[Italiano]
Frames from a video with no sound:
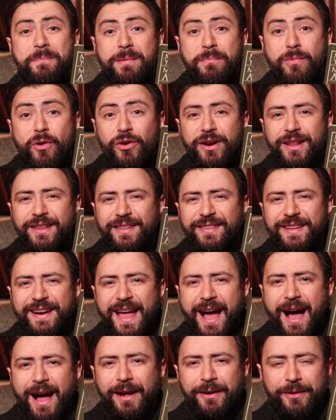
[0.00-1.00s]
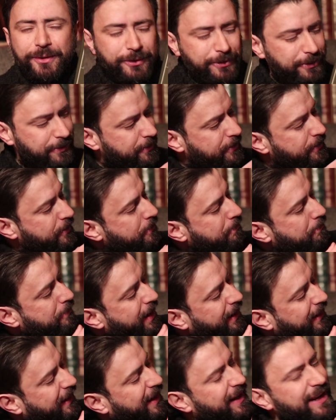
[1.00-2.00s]
Memorie di Adriano,
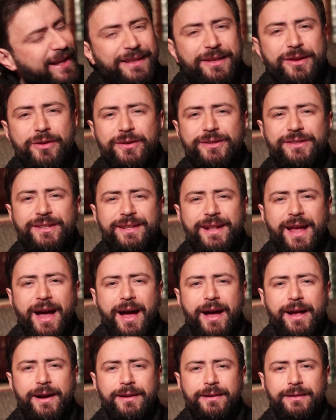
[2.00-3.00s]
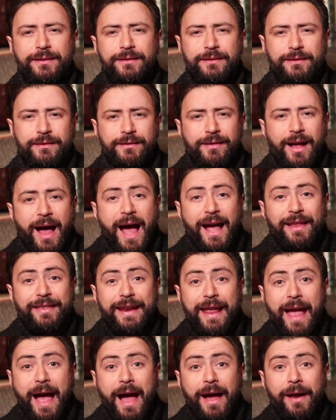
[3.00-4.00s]
Marguerite Yorsenar.
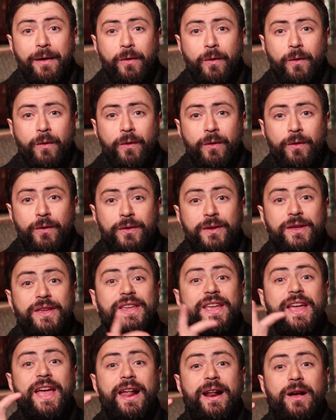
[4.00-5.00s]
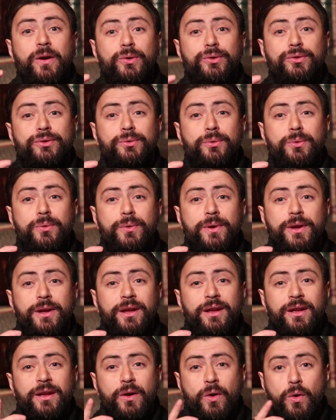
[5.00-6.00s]
Adriano, chi era costui?
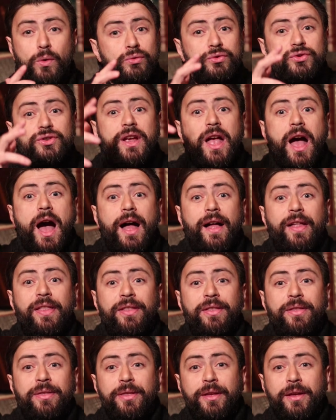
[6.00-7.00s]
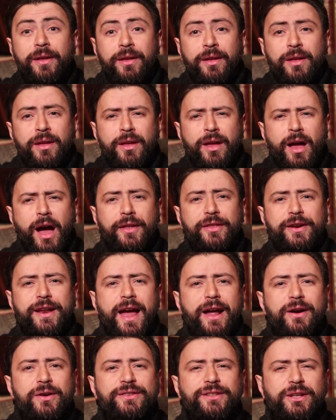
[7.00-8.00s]
Un gigante.
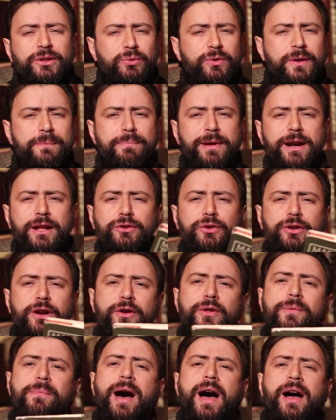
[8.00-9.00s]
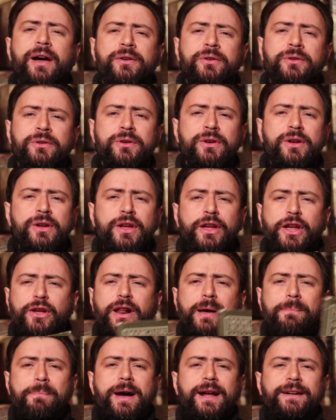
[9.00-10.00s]
Adriano è stato un imperatore romano, che
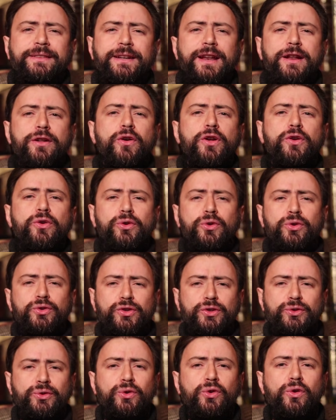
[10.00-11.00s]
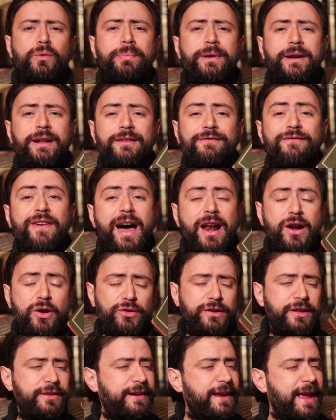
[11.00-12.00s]
una parte di noi conosce solo per il
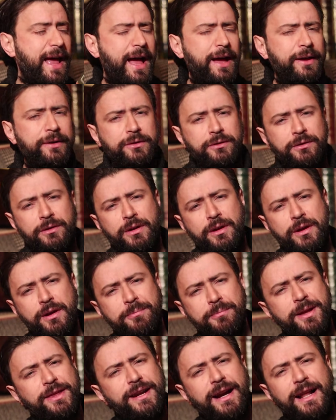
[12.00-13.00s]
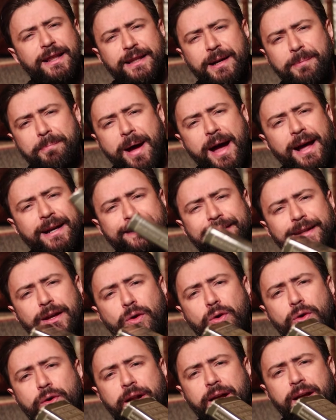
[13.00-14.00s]
ballo di Adriano, mentre l'altra parte
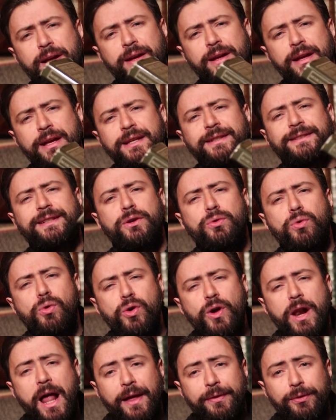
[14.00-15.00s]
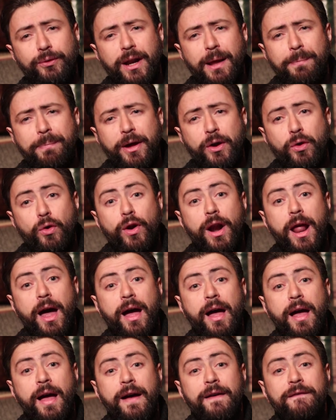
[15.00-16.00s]
ora sta googolando la parola
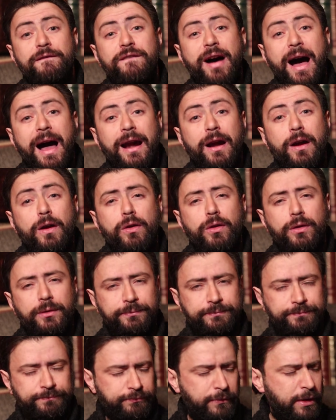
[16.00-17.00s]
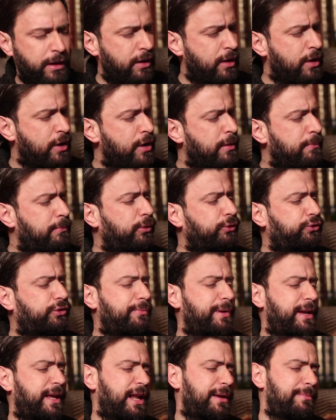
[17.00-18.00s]
ballo.
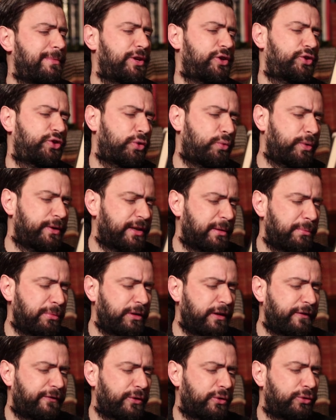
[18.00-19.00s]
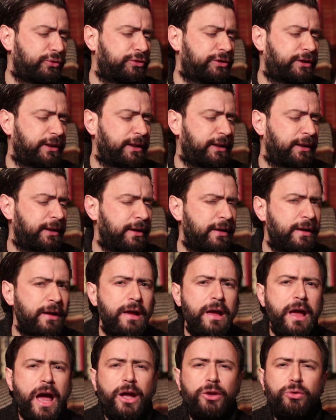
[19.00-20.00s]
Molto bene amici, qui siamo di fronte
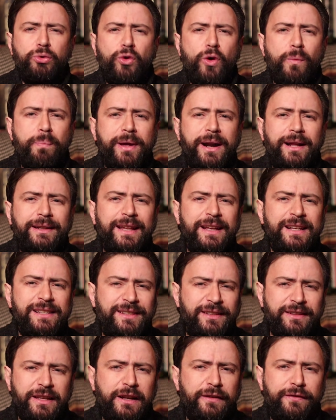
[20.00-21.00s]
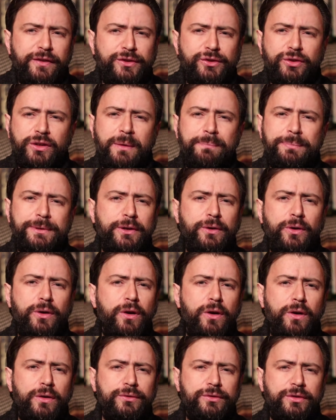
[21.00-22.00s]
ad un'opera densa di riflessioni
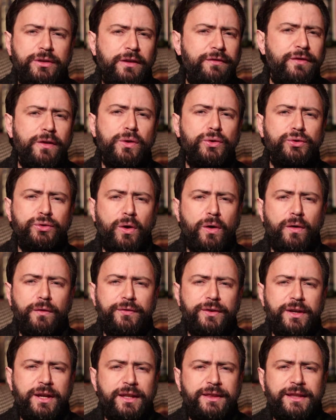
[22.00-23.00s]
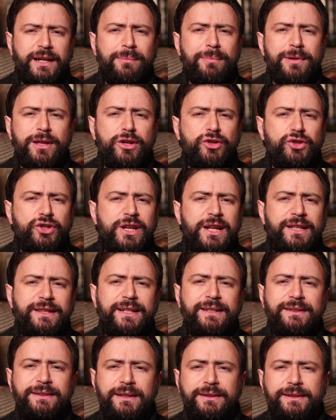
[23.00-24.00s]
psicologiche, filosofiche, tra medicina
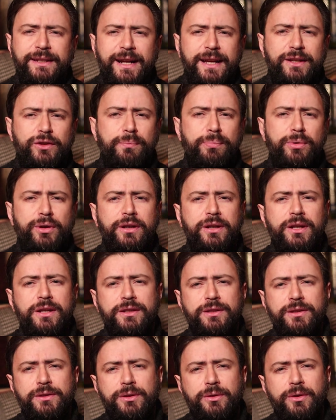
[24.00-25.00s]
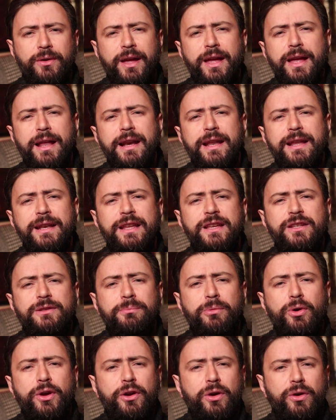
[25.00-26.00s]
33 d.C. e
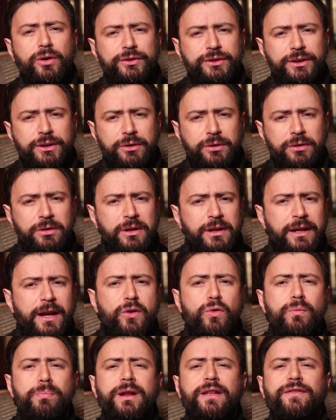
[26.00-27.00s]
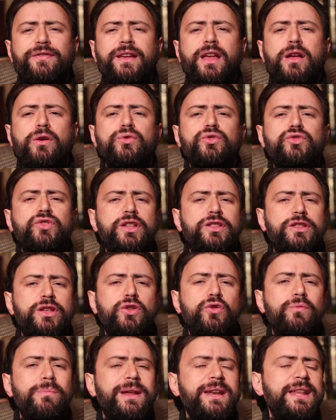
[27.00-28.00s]
ellenismo erotico, che lubrifica i
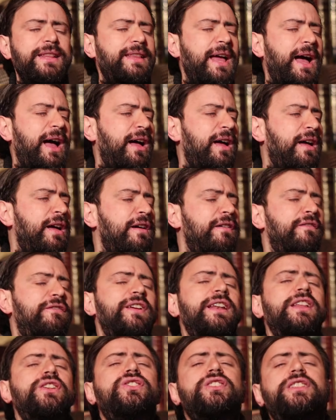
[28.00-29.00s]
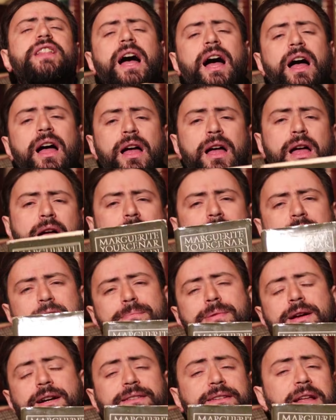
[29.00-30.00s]
concetti di umanità, felicità e
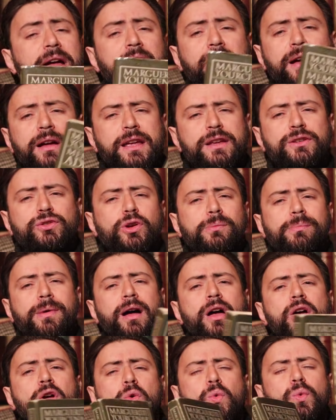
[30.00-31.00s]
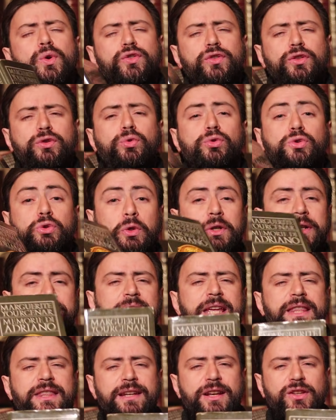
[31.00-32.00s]
libertà. Insomma, qui c'è tutto il
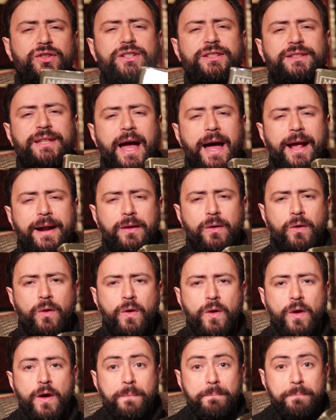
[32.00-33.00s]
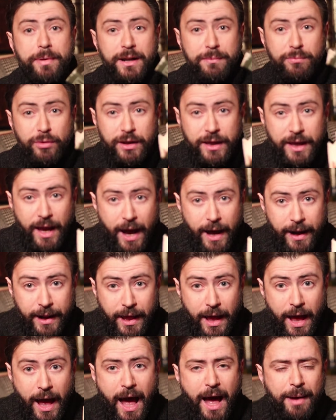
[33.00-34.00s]
kit necessario per
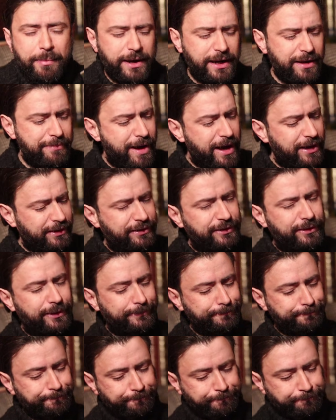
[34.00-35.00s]
rimorchiare a mani basse.